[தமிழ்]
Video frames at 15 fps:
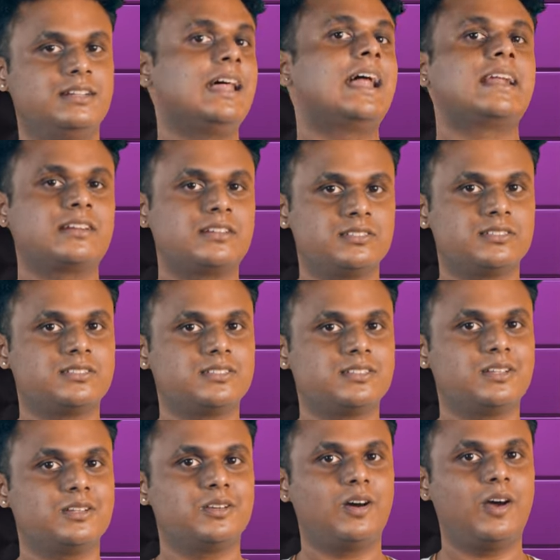டேரக்டர்ஸ்
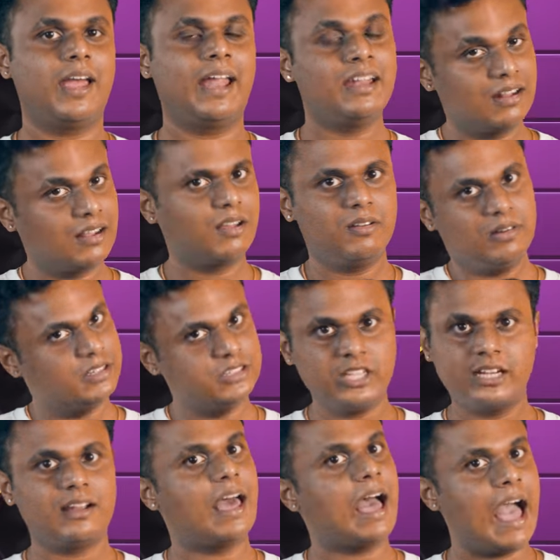அண்ட்
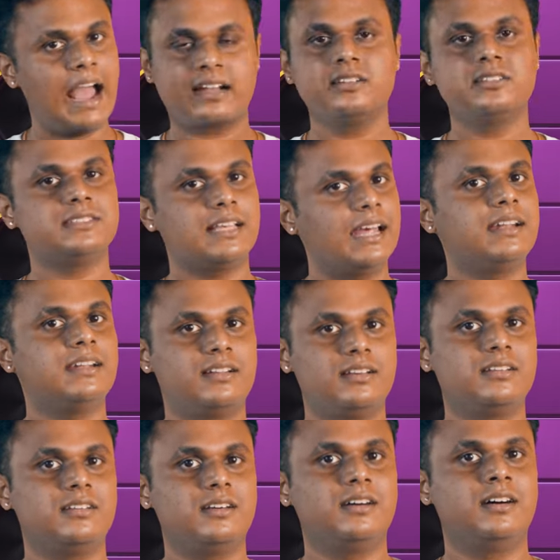ஜென்ரல் ஆக்டர்ஸ் அண்ட்
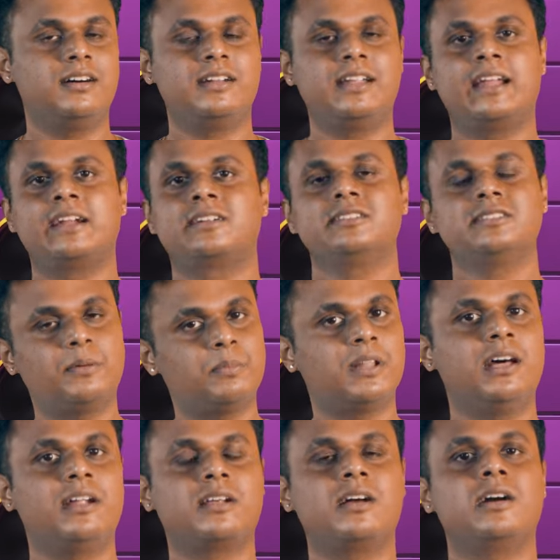டேரக்டர்ஸ் அப்படி
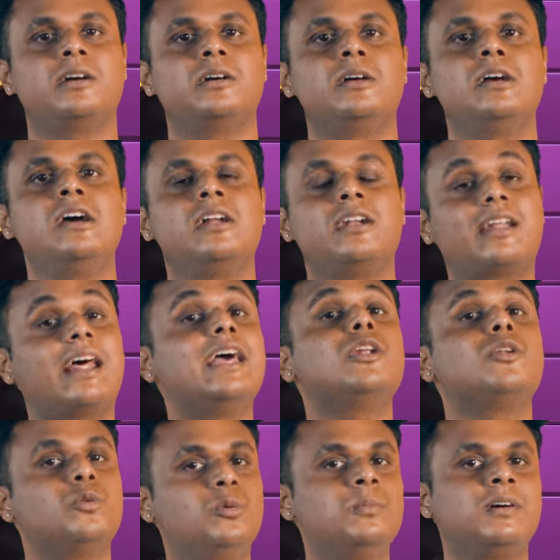தான் இருக்காங்க ட்ரையல்
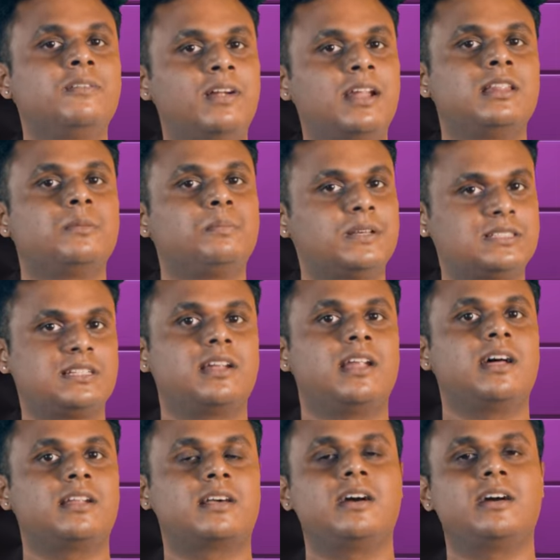ரூமில் வளர்ந்த
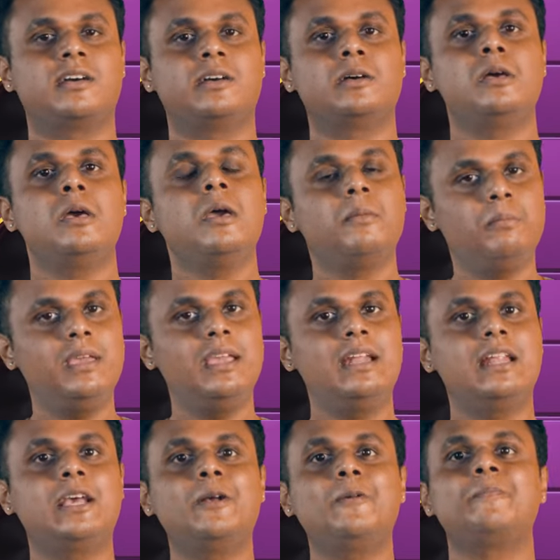பசங்களாக இருக்காங்க
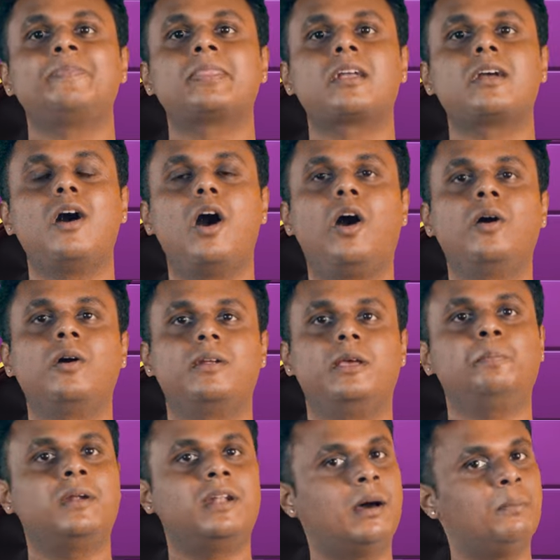மீனிங்
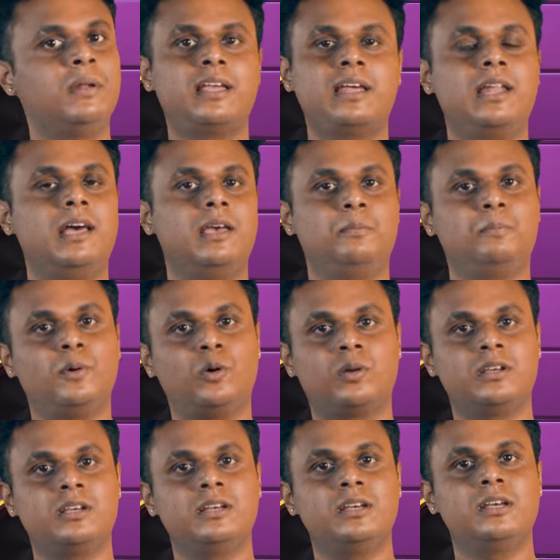இப்போ நம்மளுக்கெல்லாம் இப்போ
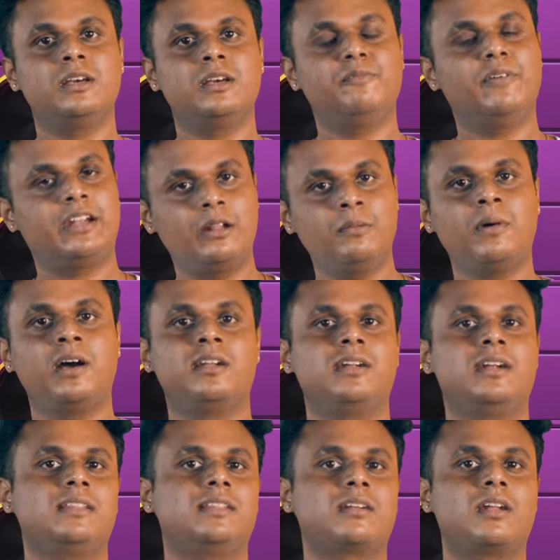ஒரு வெற்றிமாறன்
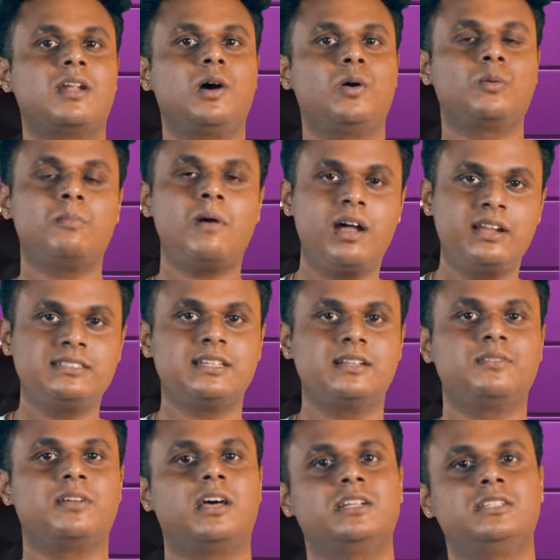எடுத்துக்கலாம் ஒரு மாரி
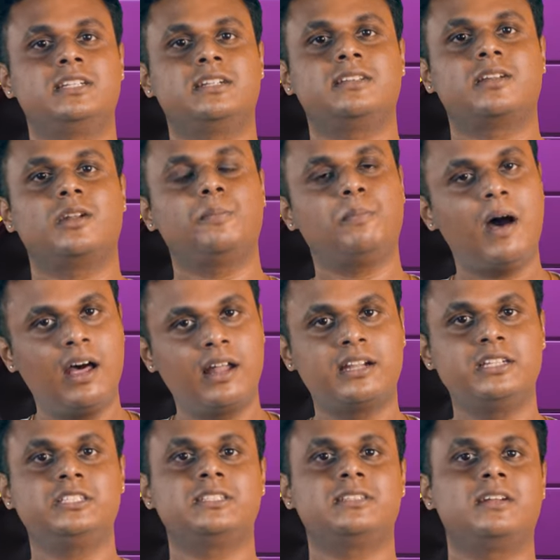செல்வராஜ் எடுத்துக்கலாம்
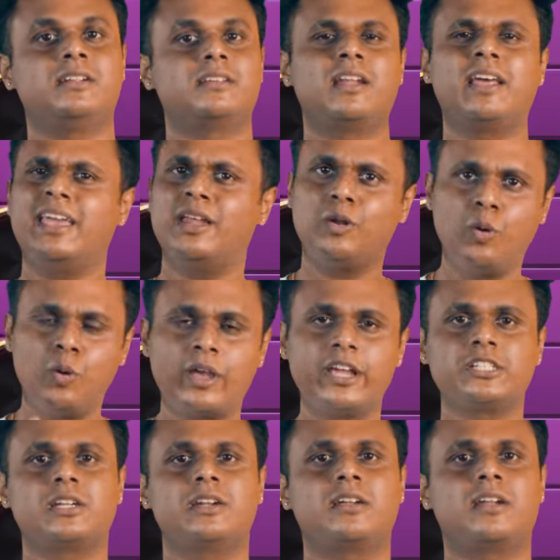பாரஞ்சித் எடுத்துக்கலாம் ஏன்
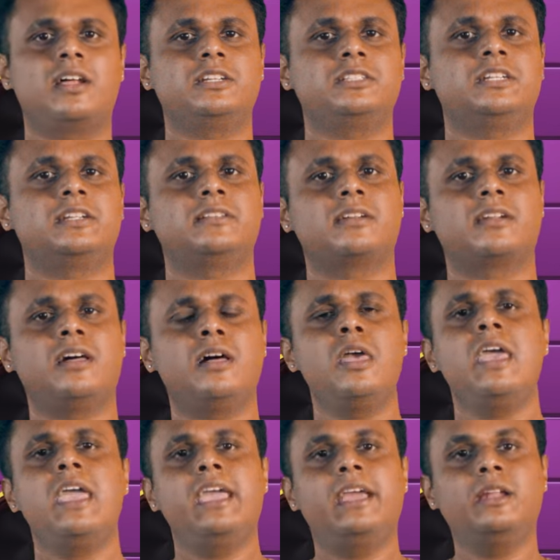லோகேஷ் கனகராஜ் எடுத்துக்கலாம்
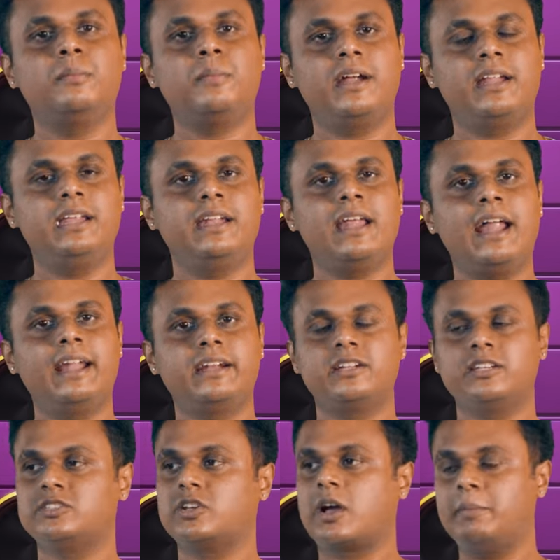இந்த மாதிரி
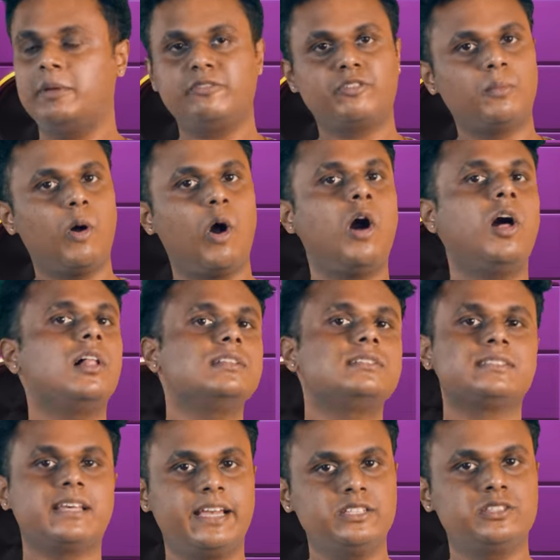டேரக்டர்ஸ் ஆர் கமிங் ஃப்ரம் ஆல்
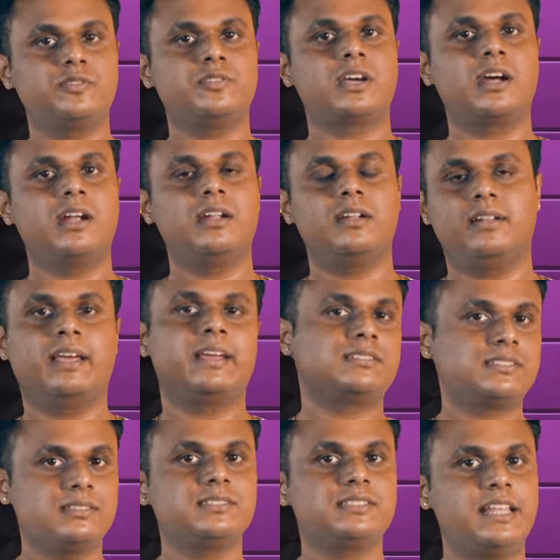சைட்ஸ் ஆஃப் த லைக்
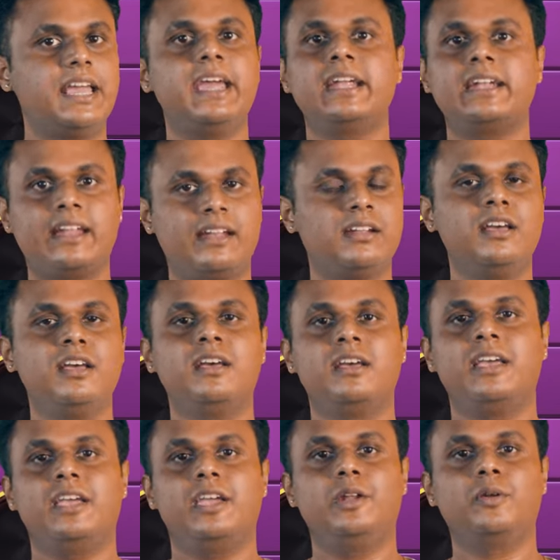ஸ்டேட் அண்ட்
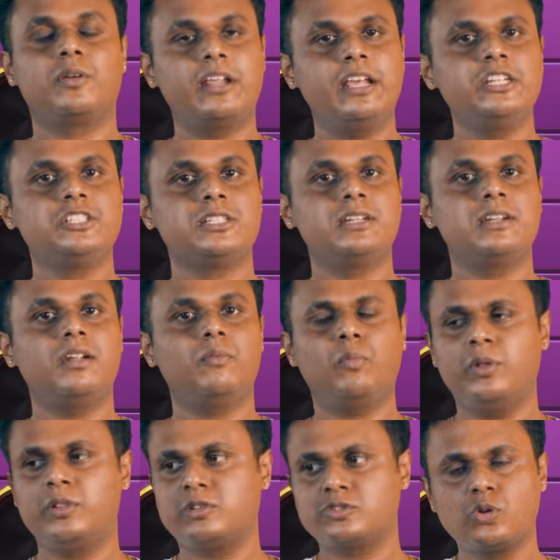யூனோ ரீஜன்
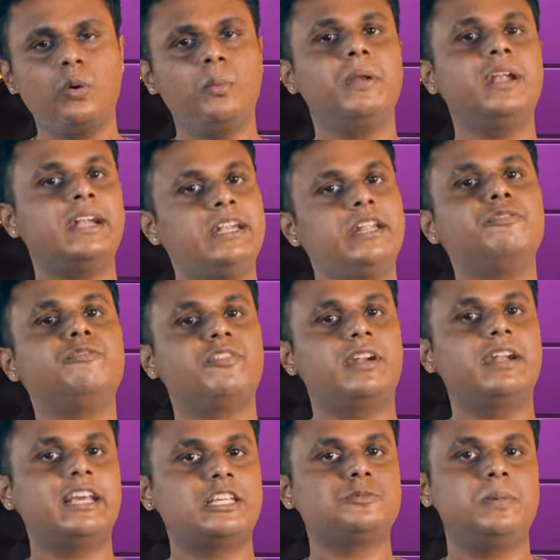வித் சோ மெனி
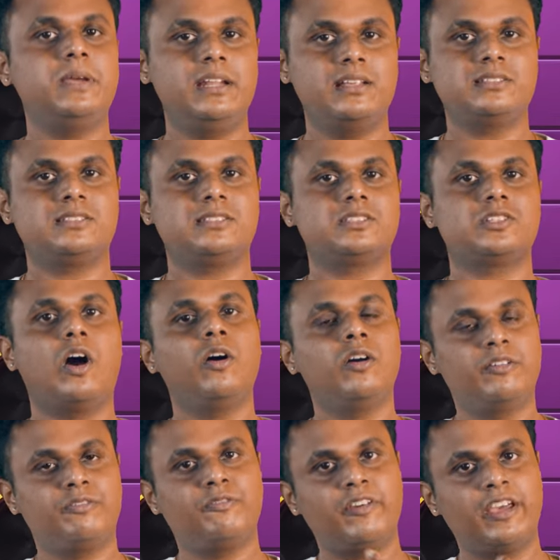டிஃப்ரெண்ட் எக்ஸ்பீரியன்சஸ்
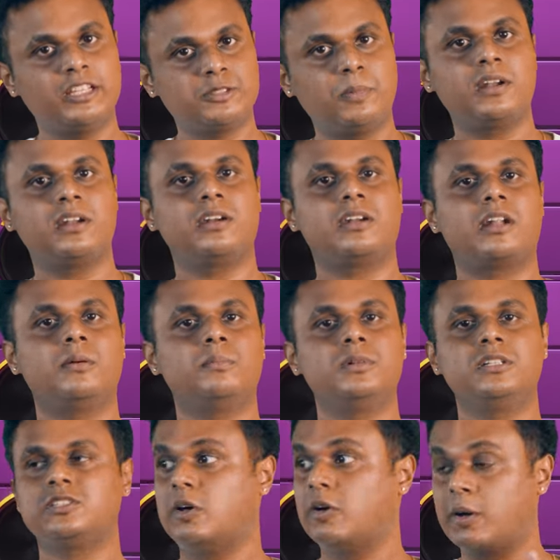அவங்க ஃபேஸ் பண்ணுற
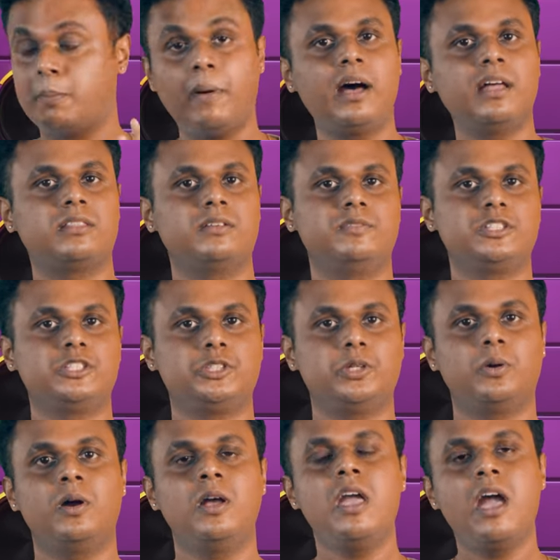ட்ரபிள்ஸ் அவங்க பார்த்த
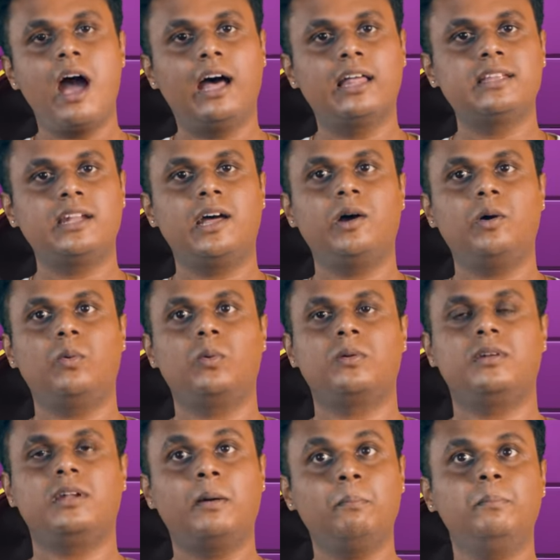விஷயம் அதெல்லாம் ஒரு
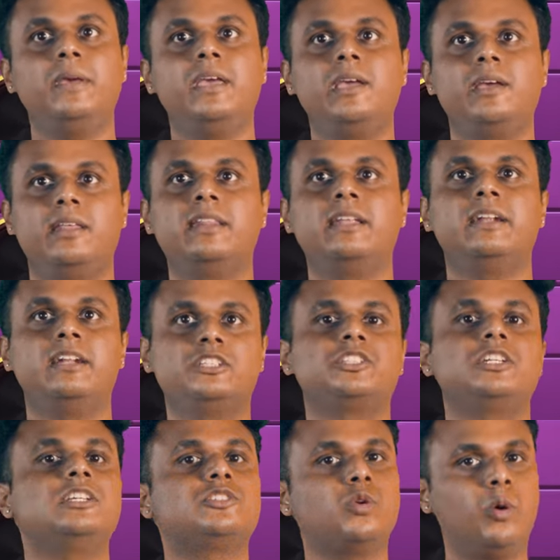நம்பி இந்த
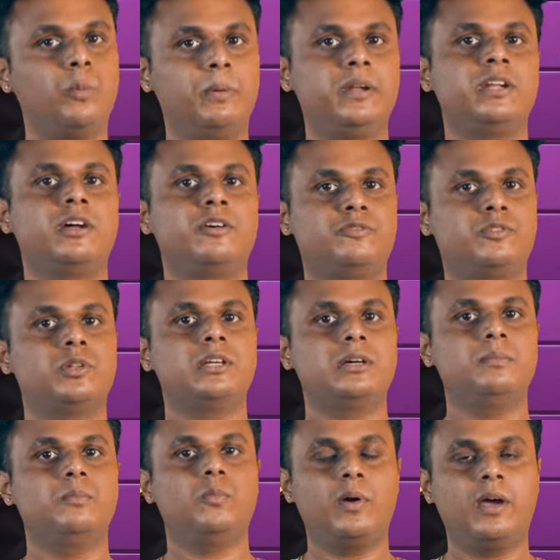இண்டஸ்ட்ரி இஸ் ஓப்பன் ஆஃப் டு
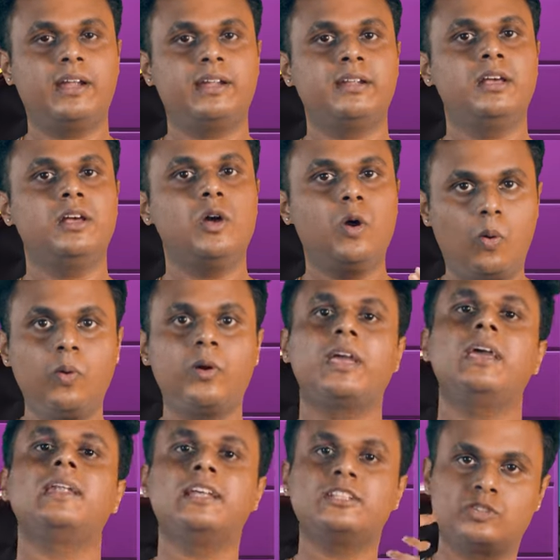தம் வேர்
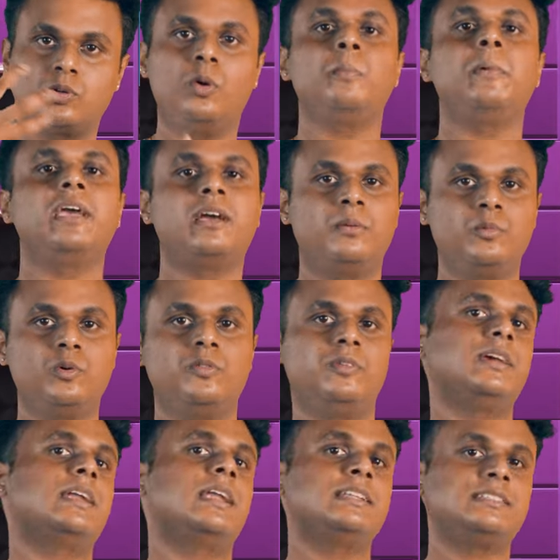ஓகே லெட்ஸ் கோ மேக் அ
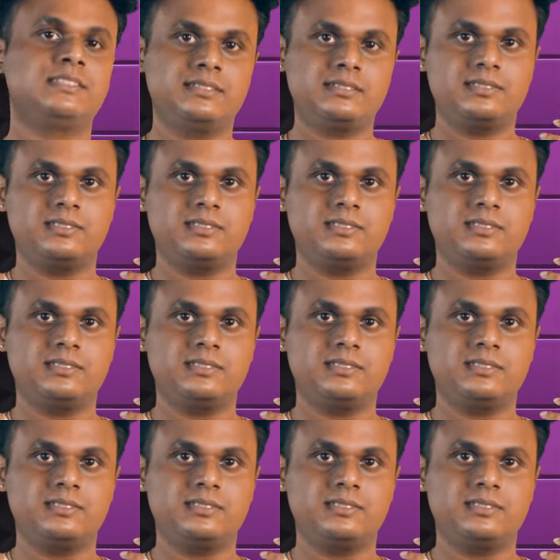மூவி லெட்ஸ்